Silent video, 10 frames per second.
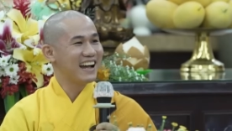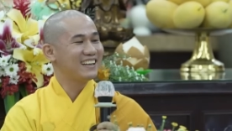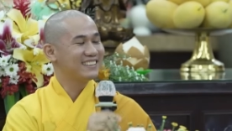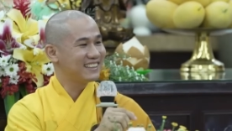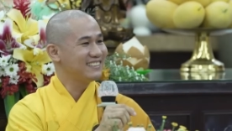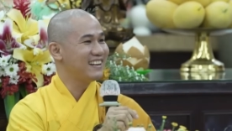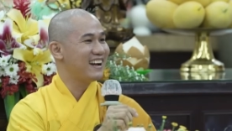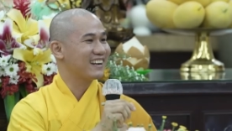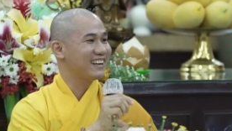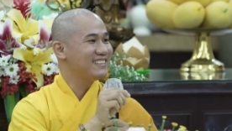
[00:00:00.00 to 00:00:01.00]
Đây chính
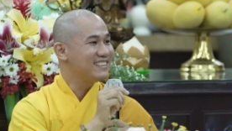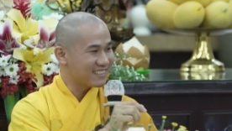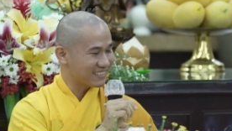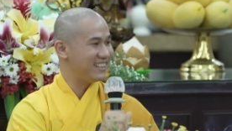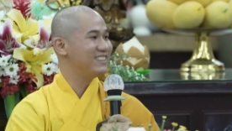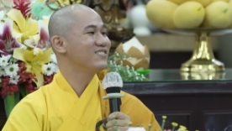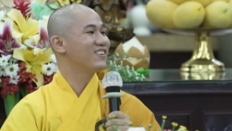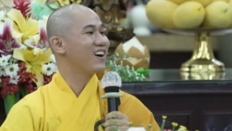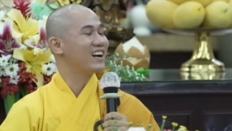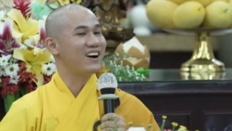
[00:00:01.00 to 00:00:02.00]
là cái nhược điểm
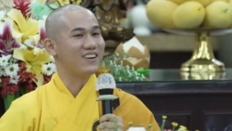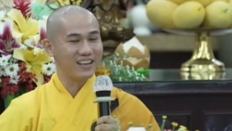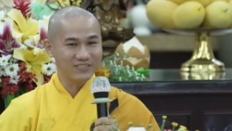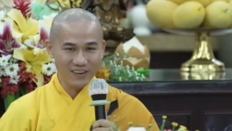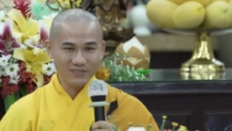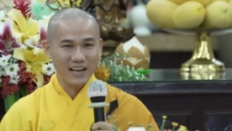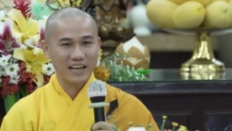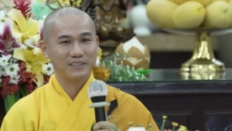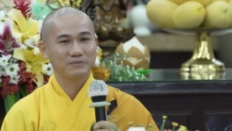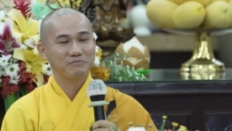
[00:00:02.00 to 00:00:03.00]
của cái loại hạnh phúc
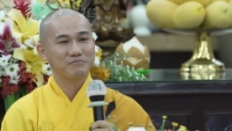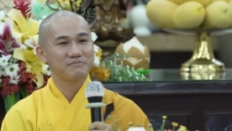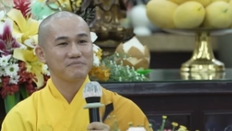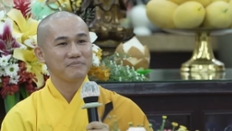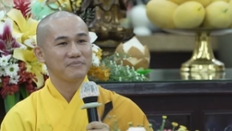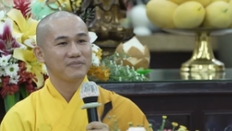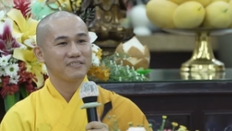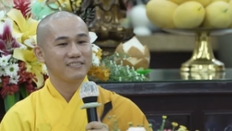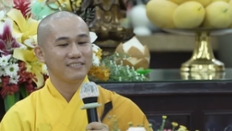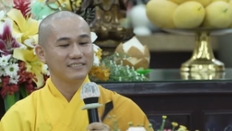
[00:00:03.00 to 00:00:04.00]
này.
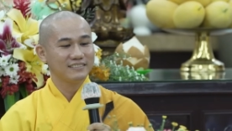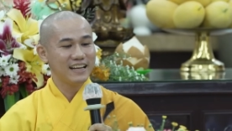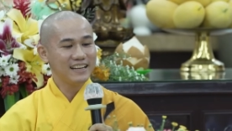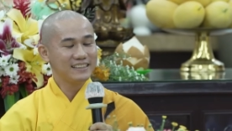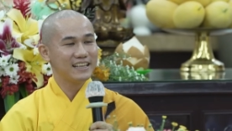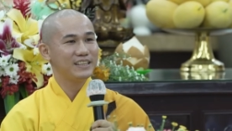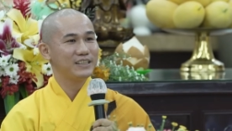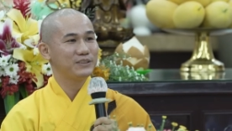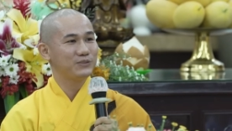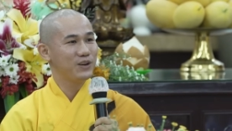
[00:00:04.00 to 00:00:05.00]
Thế
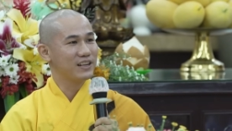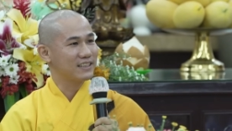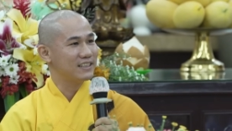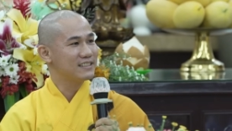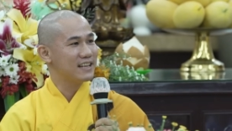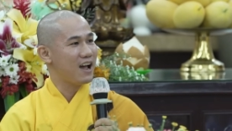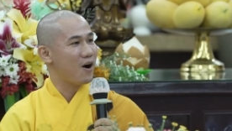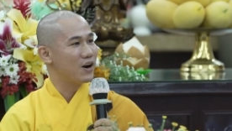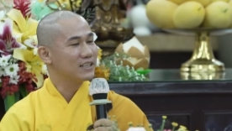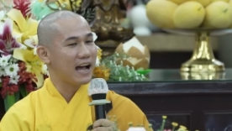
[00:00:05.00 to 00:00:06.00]
thì quý Phật tử sẽ
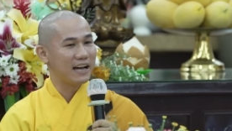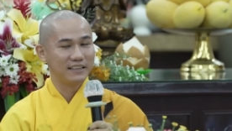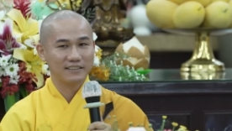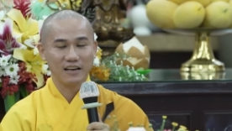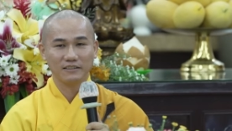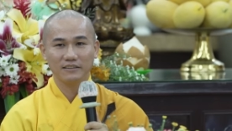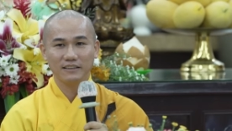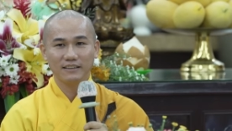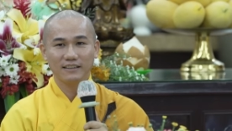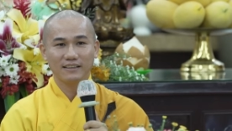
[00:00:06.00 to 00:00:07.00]
hỏi Thầy rằng,
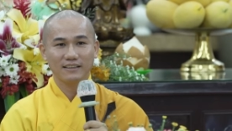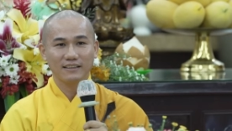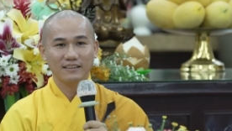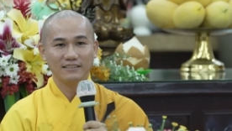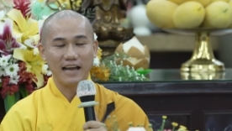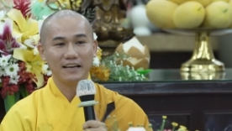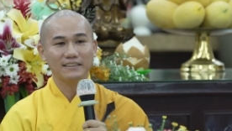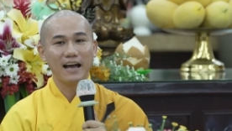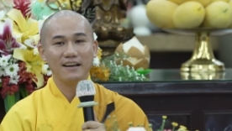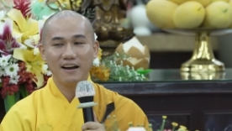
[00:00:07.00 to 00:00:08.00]
dạy
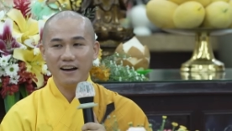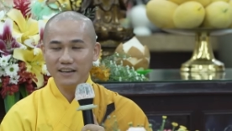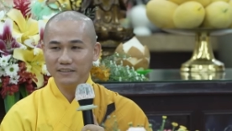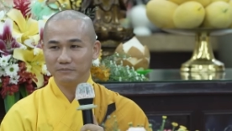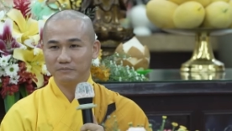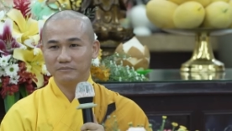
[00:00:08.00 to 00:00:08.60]
Thầy ơi,